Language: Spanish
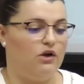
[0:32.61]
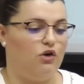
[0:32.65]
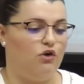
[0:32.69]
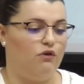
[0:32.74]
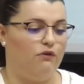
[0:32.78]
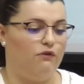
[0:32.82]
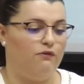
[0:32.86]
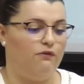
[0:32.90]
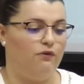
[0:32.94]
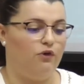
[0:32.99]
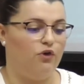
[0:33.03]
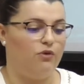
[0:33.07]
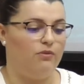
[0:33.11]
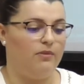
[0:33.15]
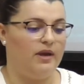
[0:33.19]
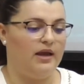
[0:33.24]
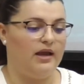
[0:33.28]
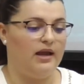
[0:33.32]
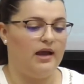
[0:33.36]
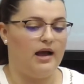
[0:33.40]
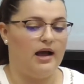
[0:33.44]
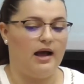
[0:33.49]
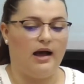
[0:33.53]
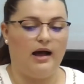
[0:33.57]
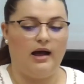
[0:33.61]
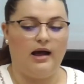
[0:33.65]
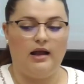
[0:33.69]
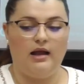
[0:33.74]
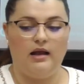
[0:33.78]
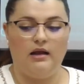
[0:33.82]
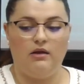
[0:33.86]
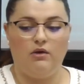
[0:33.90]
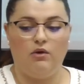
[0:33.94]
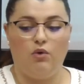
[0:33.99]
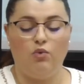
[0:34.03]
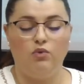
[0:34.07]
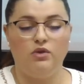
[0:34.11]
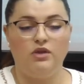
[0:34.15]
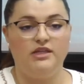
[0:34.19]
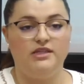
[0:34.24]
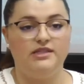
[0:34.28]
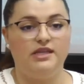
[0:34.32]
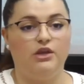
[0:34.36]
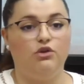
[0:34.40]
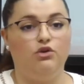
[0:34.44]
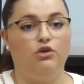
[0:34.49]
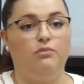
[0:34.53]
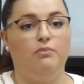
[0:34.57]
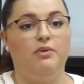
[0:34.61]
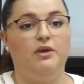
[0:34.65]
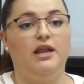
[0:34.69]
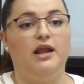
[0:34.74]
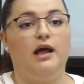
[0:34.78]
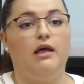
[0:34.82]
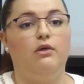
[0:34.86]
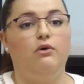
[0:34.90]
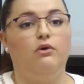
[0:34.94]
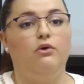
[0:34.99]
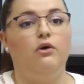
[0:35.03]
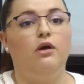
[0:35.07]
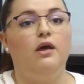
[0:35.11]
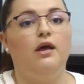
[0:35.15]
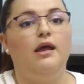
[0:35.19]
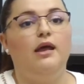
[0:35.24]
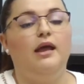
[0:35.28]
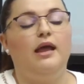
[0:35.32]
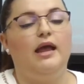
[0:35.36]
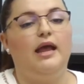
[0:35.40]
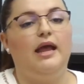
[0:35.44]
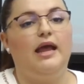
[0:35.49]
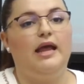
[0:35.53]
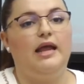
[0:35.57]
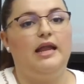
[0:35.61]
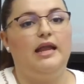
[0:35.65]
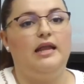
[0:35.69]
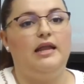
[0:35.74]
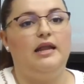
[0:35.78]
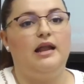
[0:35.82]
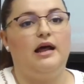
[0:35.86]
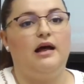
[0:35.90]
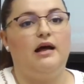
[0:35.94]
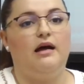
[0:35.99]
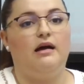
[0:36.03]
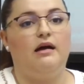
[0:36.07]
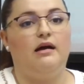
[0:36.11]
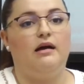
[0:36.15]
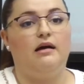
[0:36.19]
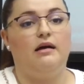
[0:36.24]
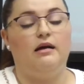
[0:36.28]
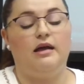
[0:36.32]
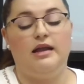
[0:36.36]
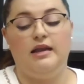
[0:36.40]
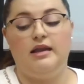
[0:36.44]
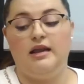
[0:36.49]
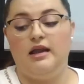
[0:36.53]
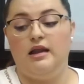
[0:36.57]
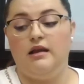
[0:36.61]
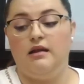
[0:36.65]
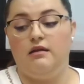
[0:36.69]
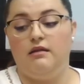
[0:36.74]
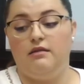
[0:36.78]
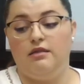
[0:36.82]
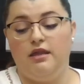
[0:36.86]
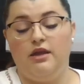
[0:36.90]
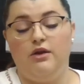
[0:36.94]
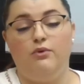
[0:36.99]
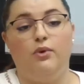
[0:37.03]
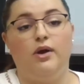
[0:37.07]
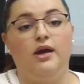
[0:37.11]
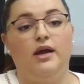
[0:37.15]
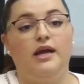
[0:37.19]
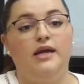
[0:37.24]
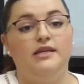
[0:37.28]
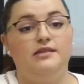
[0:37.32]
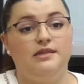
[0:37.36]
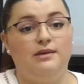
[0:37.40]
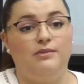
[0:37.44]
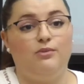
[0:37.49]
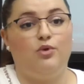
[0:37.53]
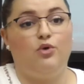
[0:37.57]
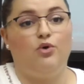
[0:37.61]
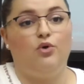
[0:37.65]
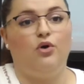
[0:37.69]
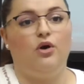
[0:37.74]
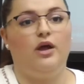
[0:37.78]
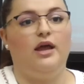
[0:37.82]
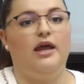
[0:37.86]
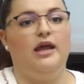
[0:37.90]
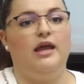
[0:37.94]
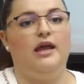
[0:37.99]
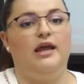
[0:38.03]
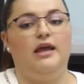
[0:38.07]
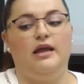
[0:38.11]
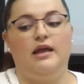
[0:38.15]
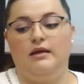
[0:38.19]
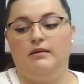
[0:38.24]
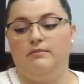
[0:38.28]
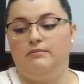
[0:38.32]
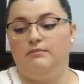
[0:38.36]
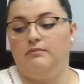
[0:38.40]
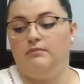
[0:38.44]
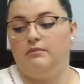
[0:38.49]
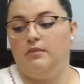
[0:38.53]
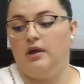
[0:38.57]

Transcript: conforme a un diseño inspirado en, el 50 eh,